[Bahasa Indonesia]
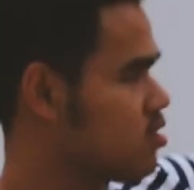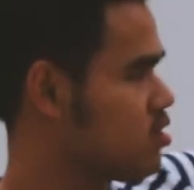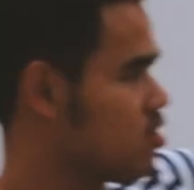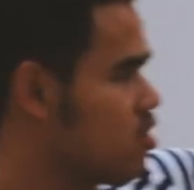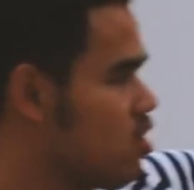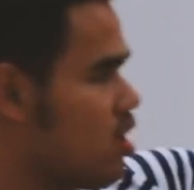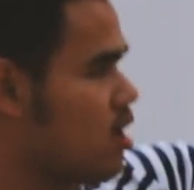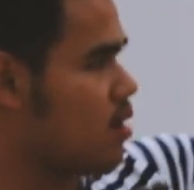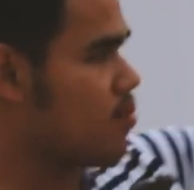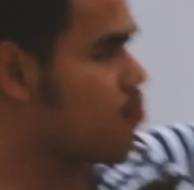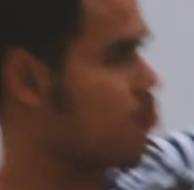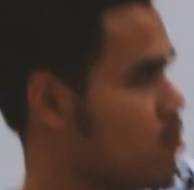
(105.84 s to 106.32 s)

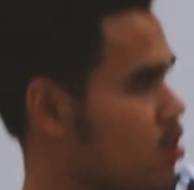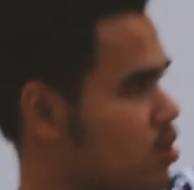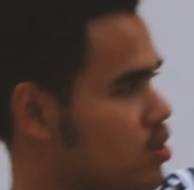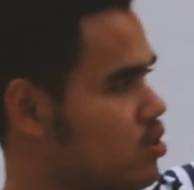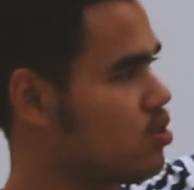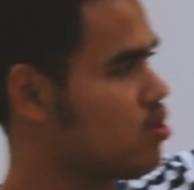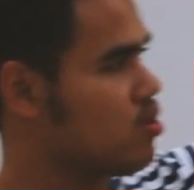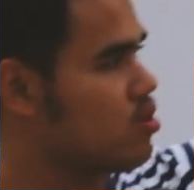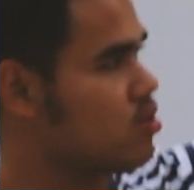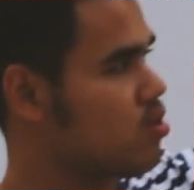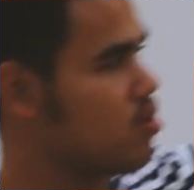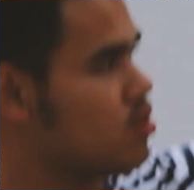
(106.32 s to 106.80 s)
nyokap gue
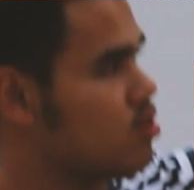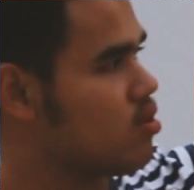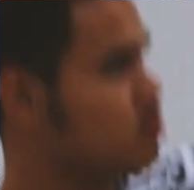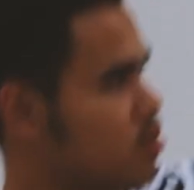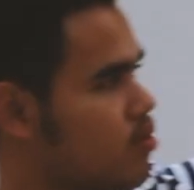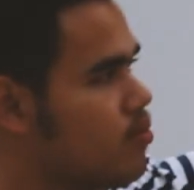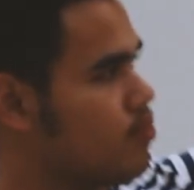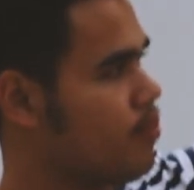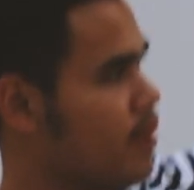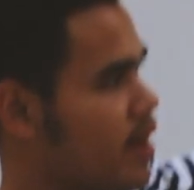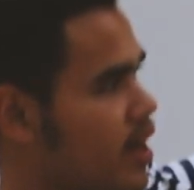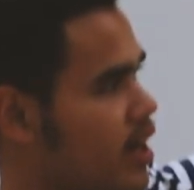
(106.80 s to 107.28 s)
tuh
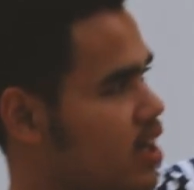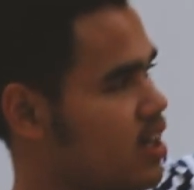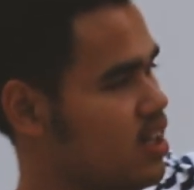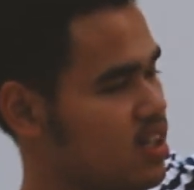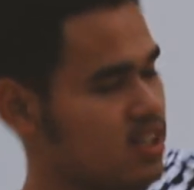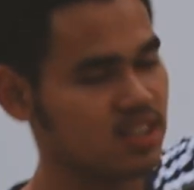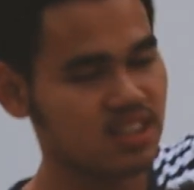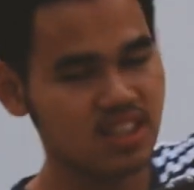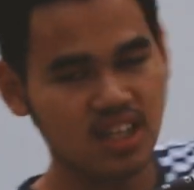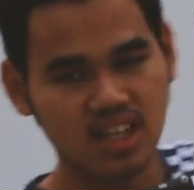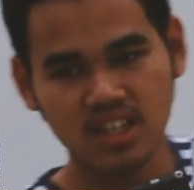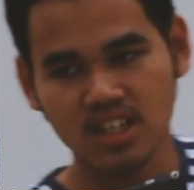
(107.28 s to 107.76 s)
pengen
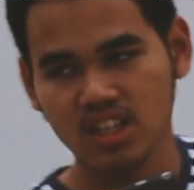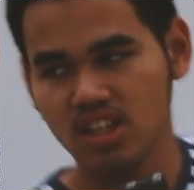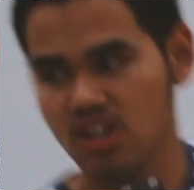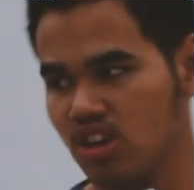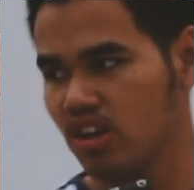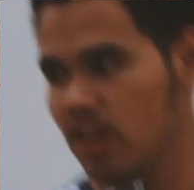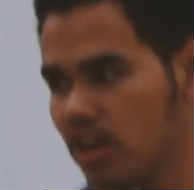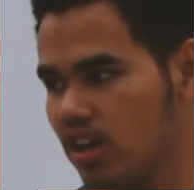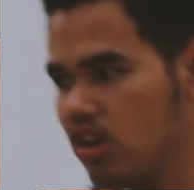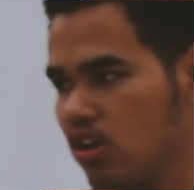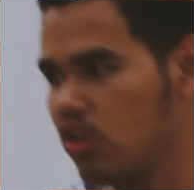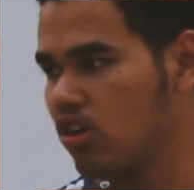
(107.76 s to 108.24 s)
desainnya
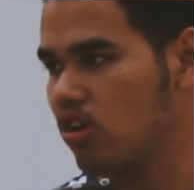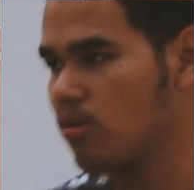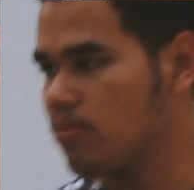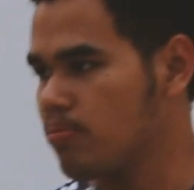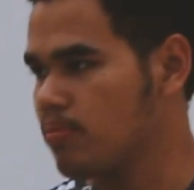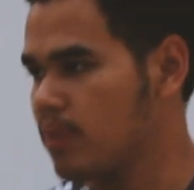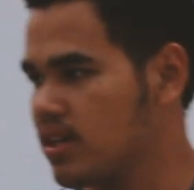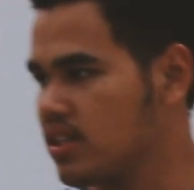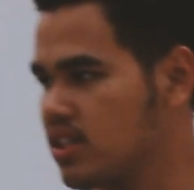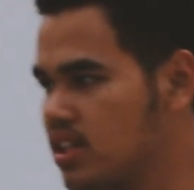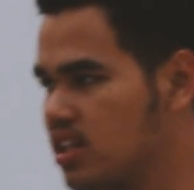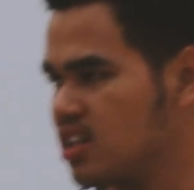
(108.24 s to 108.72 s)

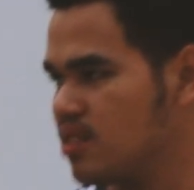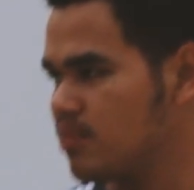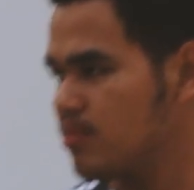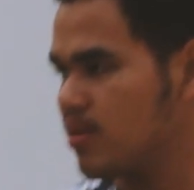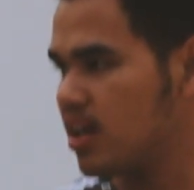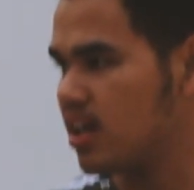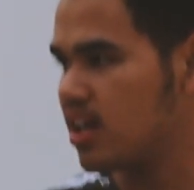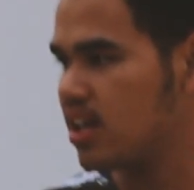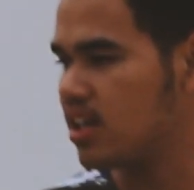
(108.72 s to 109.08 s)
Eropa jadi biar